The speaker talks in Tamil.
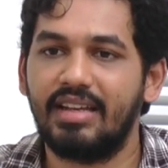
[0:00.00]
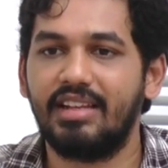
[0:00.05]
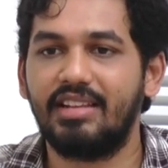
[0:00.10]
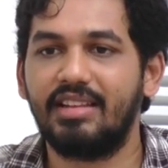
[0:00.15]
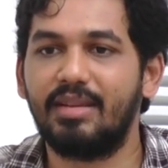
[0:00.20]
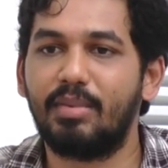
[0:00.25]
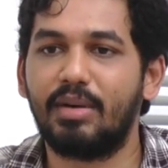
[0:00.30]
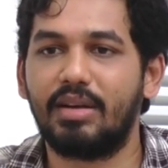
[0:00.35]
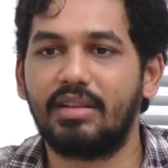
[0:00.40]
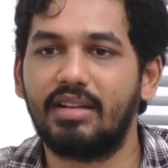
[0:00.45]

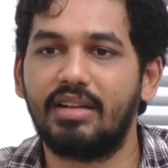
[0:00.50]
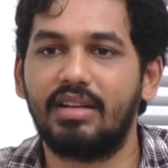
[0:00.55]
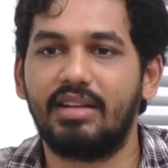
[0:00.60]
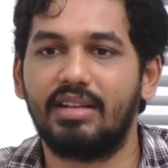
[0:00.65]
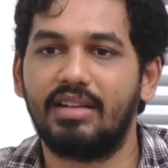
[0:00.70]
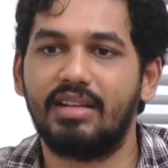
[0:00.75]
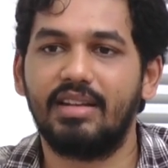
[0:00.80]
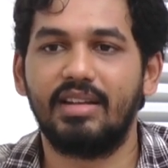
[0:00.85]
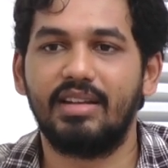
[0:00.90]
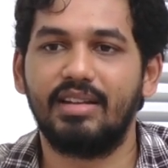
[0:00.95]
இந்த படத்தில்
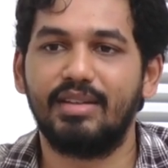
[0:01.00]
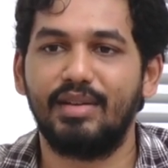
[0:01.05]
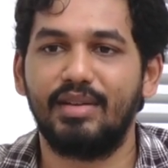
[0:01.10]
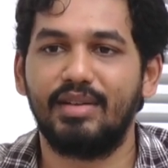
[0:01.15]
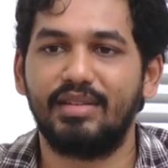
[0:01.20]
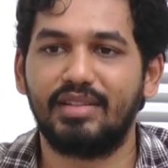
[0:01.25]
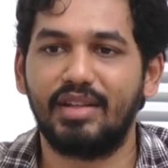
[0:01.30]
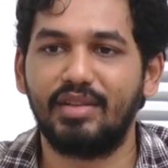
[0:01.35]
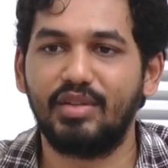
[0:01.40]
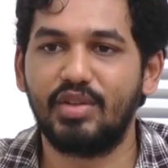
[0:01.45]

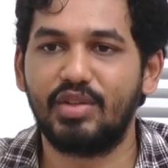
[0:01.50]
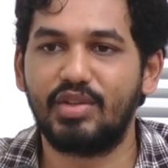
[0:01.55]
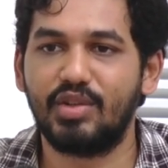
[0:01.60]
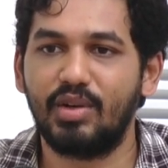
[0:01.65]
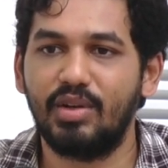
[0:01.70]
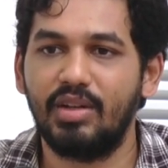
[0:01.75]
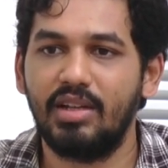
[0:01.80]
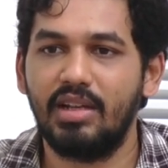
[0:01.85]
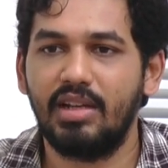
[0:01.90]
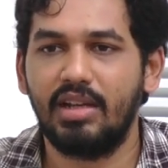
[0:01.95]

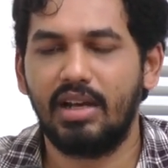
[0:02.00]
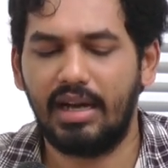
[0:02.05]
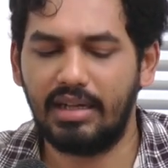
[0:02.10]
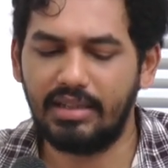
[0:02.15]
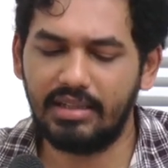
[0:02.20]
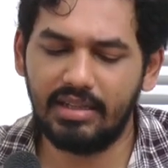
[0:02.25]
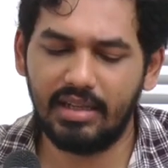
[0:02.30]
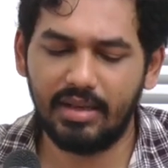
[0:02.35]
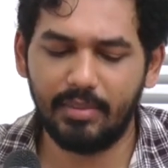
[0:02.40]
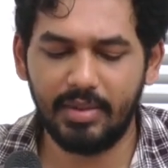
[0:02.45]
சந்தித்தோம்
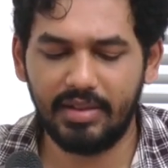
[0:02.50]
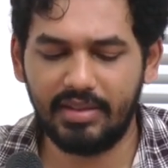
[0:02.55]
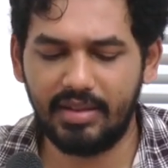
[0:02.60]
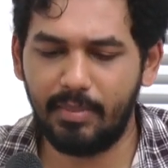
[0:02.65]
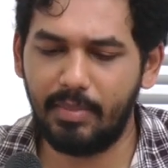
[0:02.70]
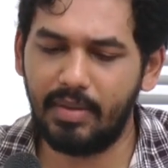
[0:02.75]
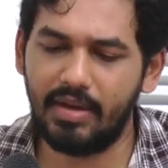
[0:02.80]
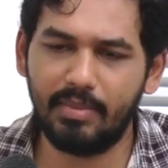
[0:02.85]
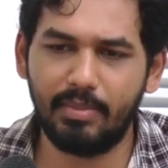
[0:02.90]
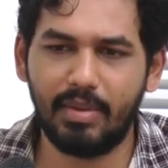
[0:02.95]
அதுதான்
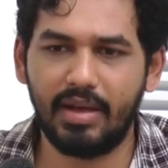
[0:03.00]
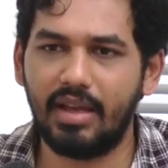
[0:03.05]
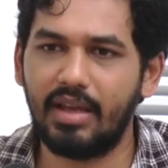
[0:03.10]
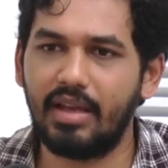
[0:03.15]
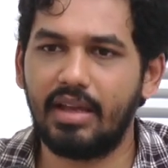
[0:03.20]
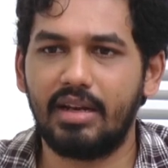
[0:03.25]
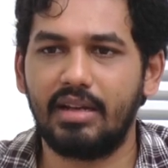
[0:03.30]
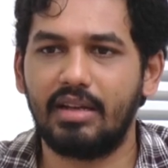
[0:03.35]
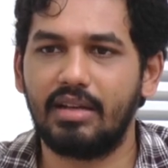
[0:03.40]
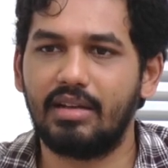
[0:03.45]
மித்தபடி
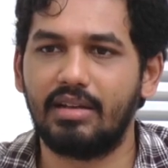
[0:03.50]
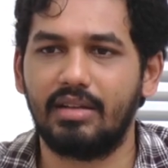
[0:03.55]
பயங்கர